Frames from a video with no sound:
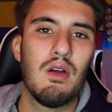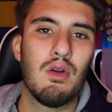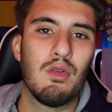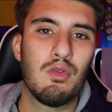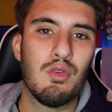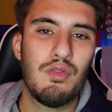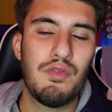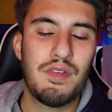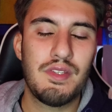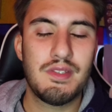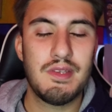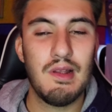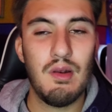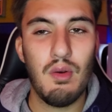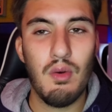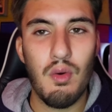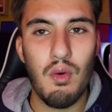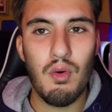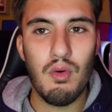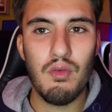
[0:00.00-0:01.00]
Euh,
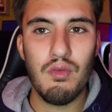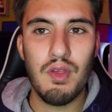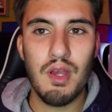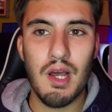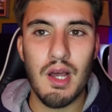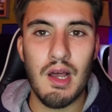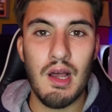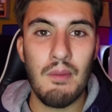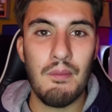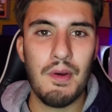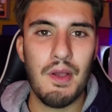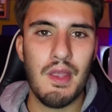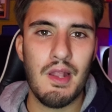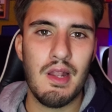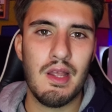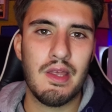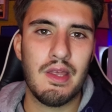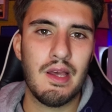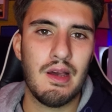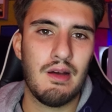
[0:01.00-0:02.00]
d'officiel. On verra après,
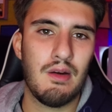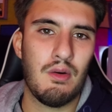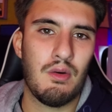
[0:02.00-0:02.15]
les gars.